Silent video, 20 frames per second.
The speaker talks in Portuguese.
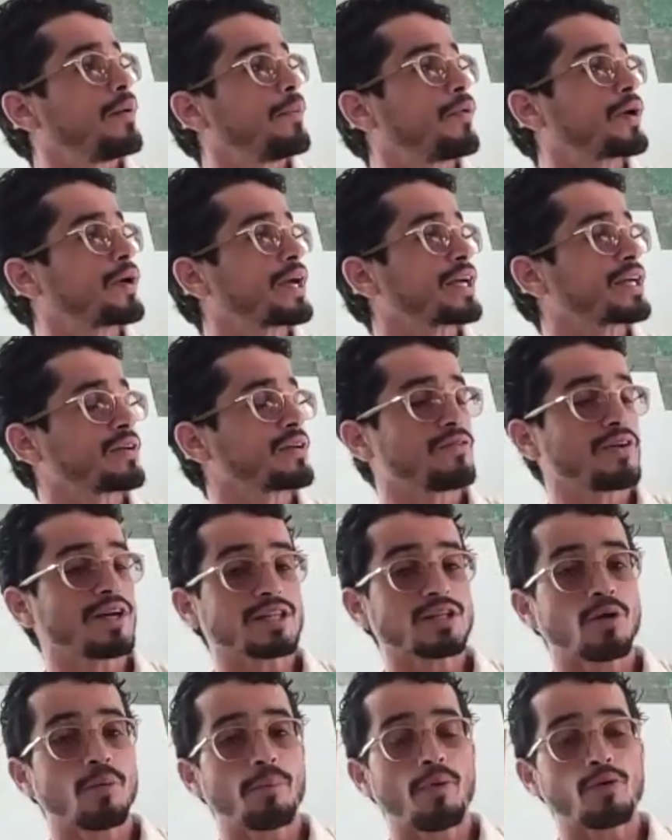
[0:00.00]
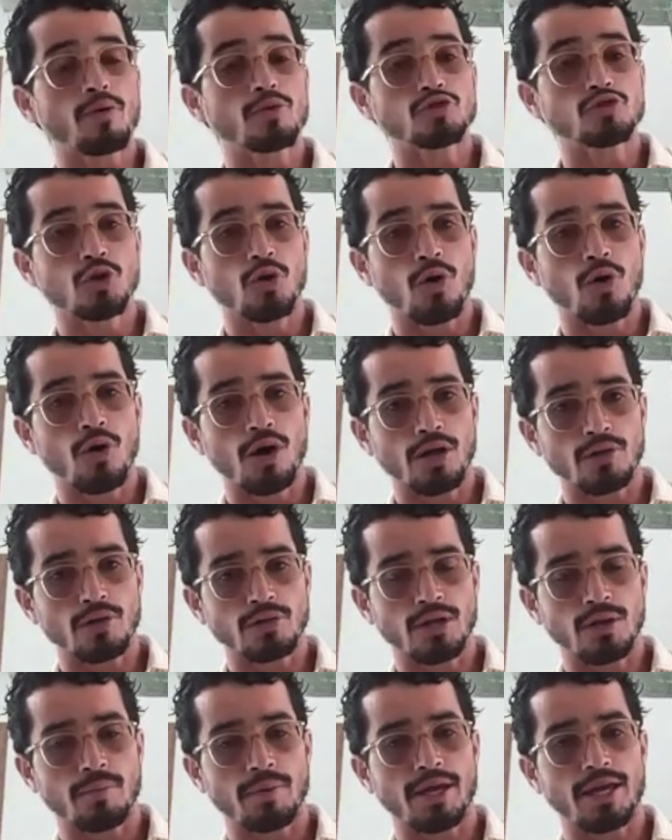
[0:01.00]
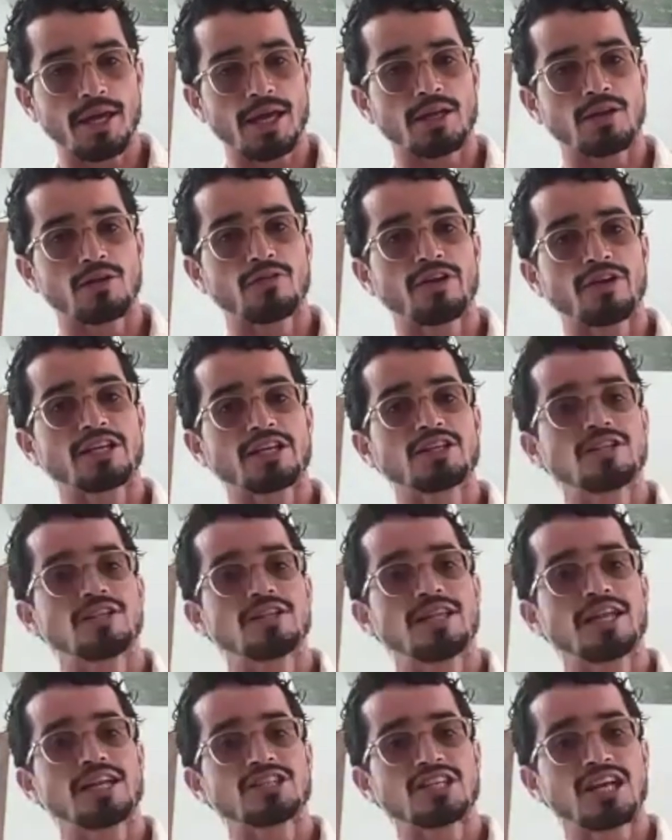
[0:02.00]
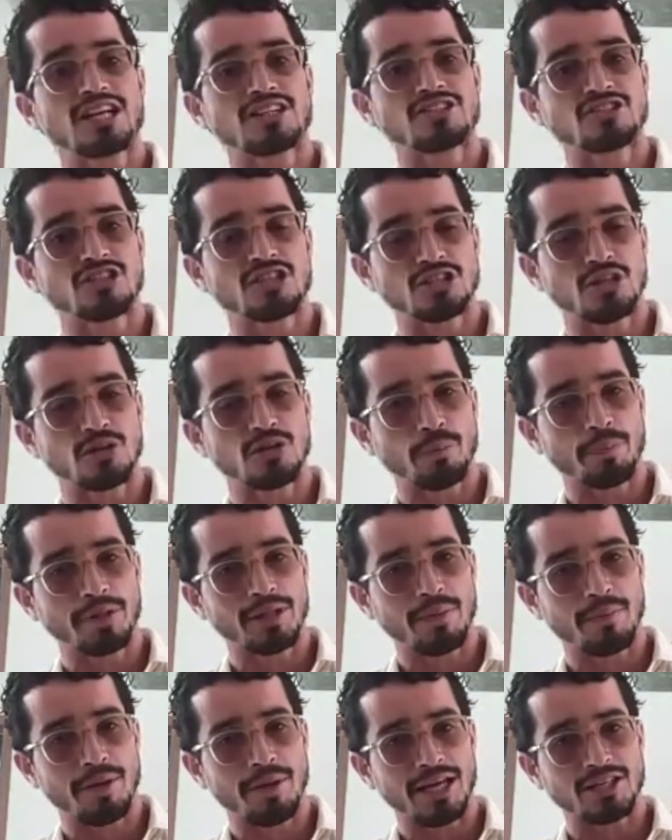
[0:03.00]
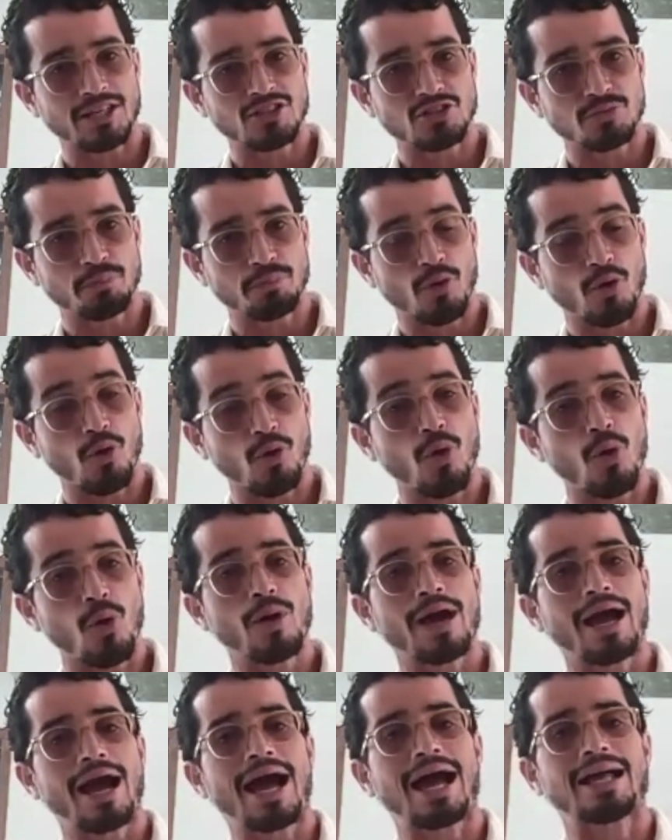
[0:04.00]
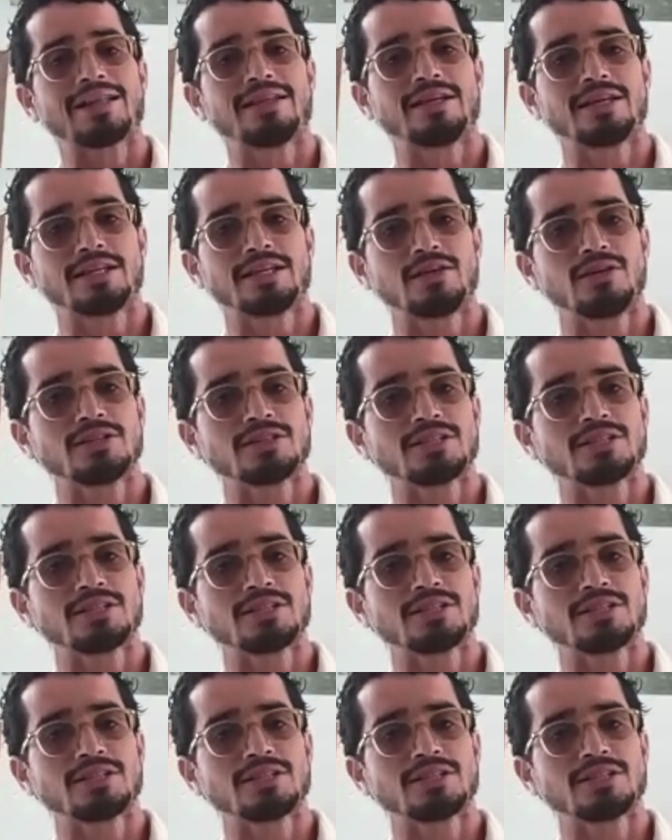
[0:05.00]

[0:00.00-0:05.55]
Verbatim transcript: Porque aquilo vai ter um pouco de óleo também, aquilo vai deixar a digestão do pita mais prolongada e não